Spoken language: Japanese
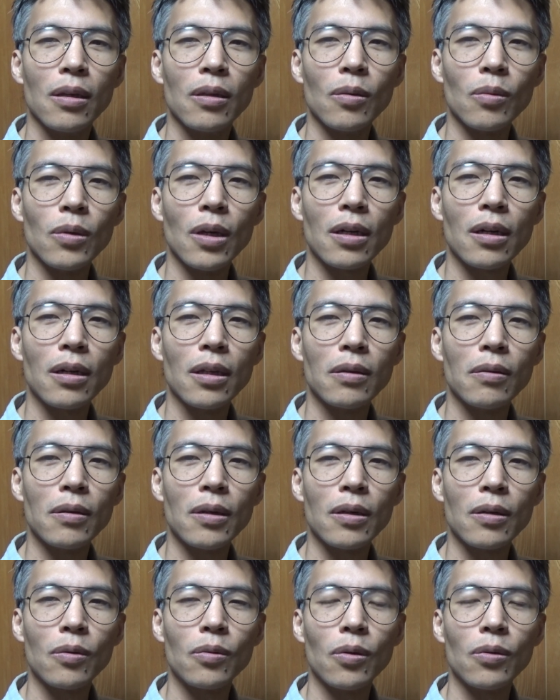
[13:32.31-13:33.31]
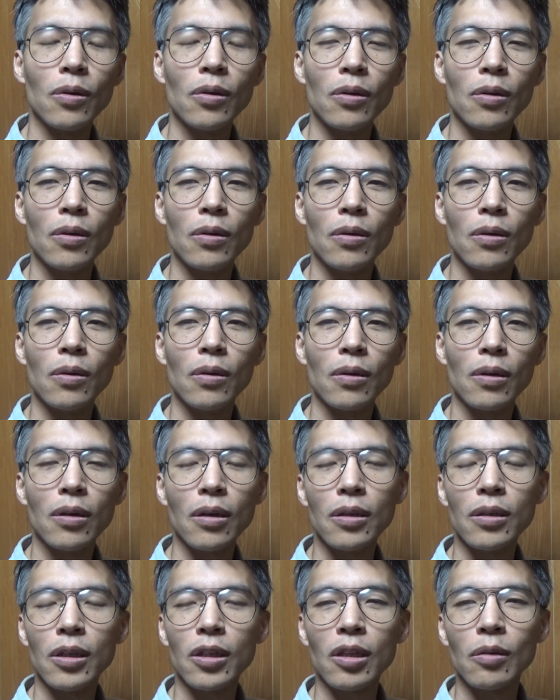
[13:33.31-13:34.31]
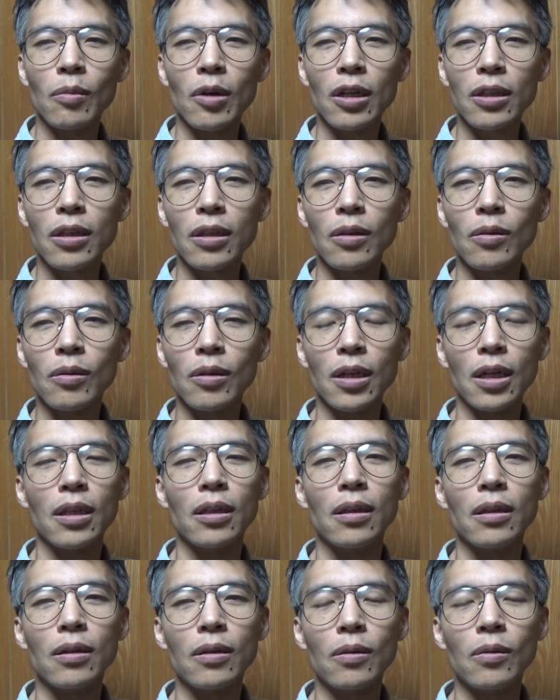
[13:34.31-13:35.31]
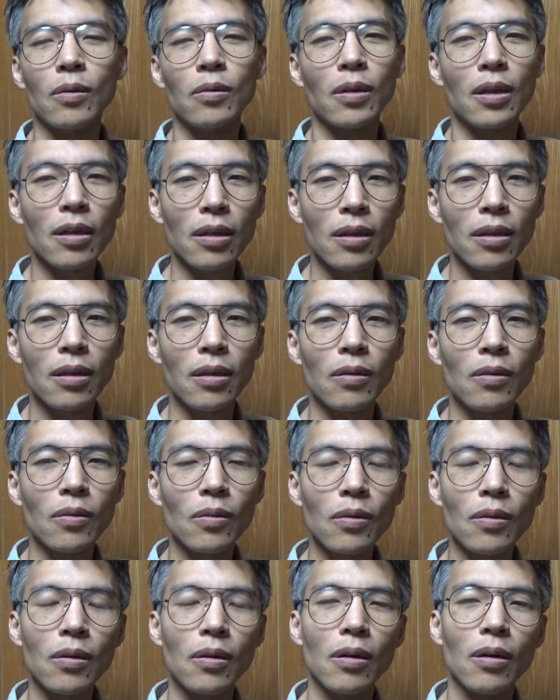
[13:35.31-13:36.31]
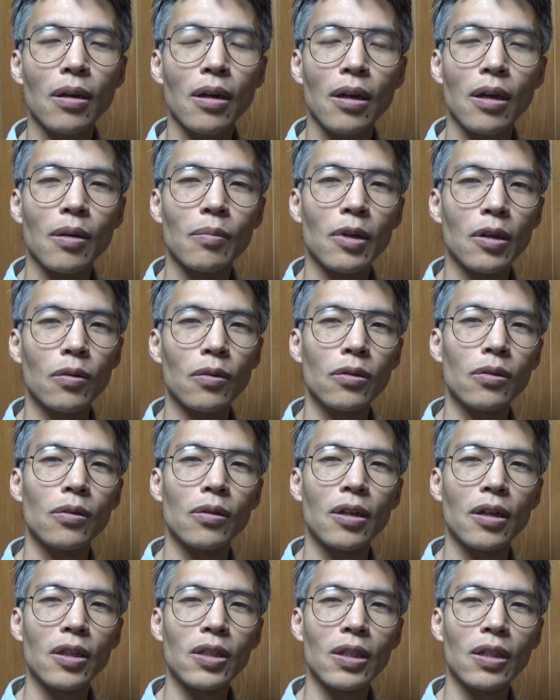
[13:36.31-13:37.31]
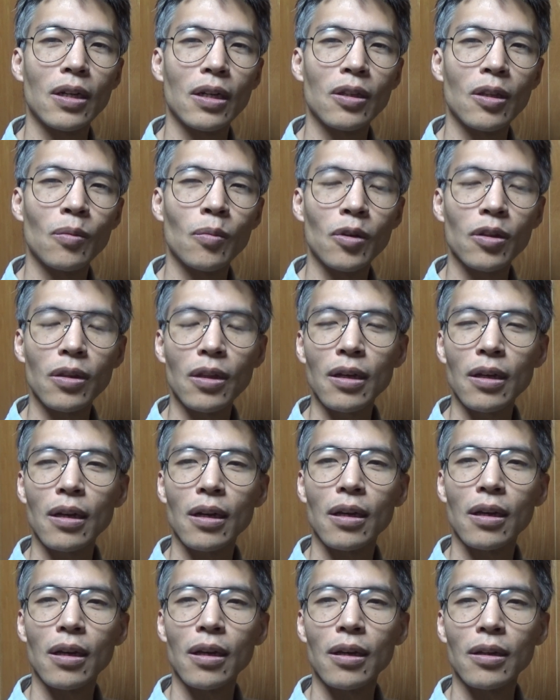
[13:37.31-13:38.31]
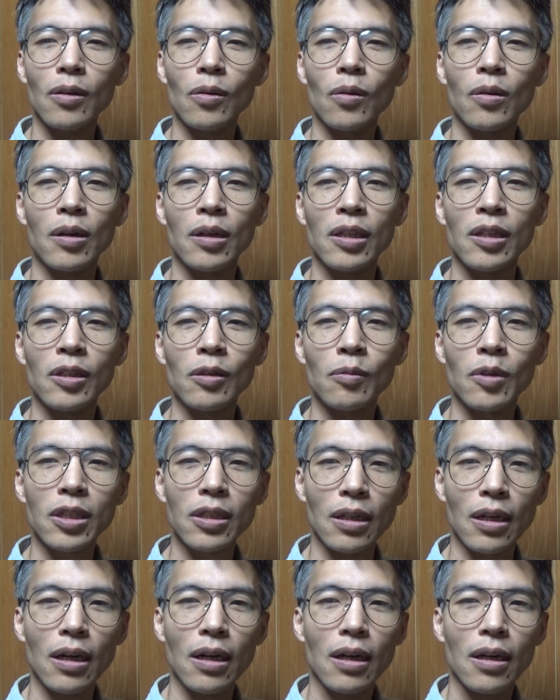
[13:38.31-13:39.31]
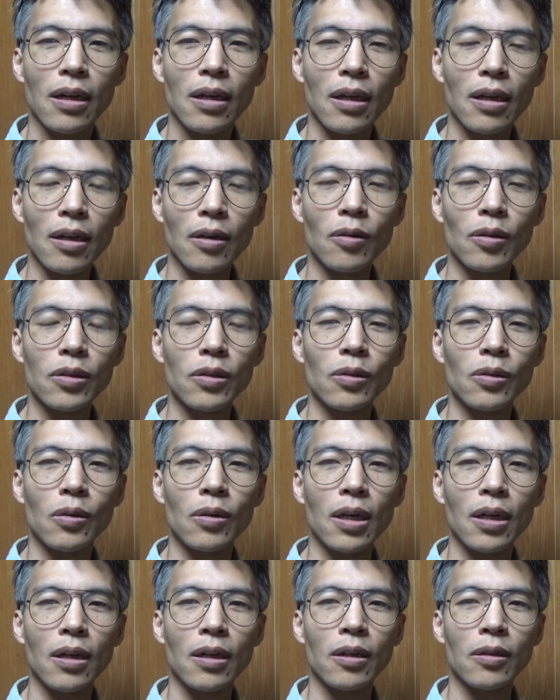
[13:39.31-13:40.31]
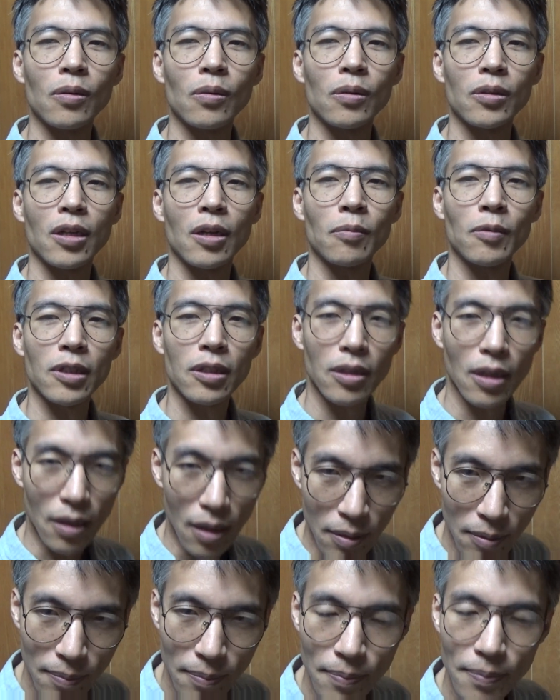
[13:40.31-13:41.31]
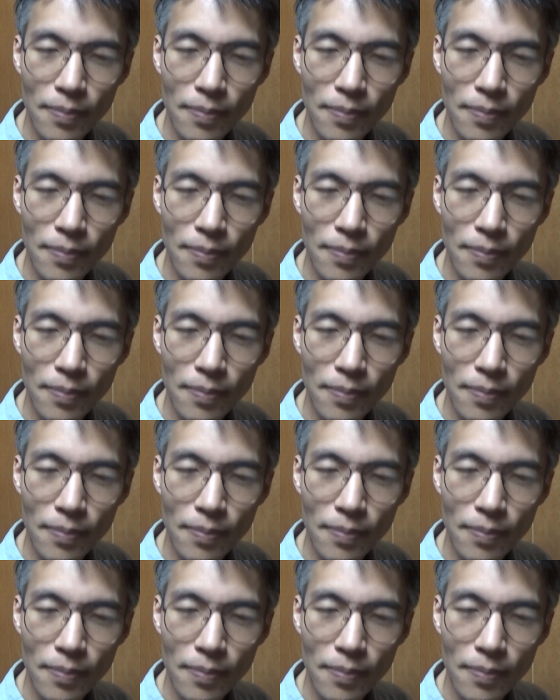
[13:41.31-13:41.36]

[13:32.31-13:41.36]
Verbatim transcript: の中にはこういう現実もあったのだろうなっていうのを、まご紹介したいと思って、え動画にしました、えご視聴ありがとうございました。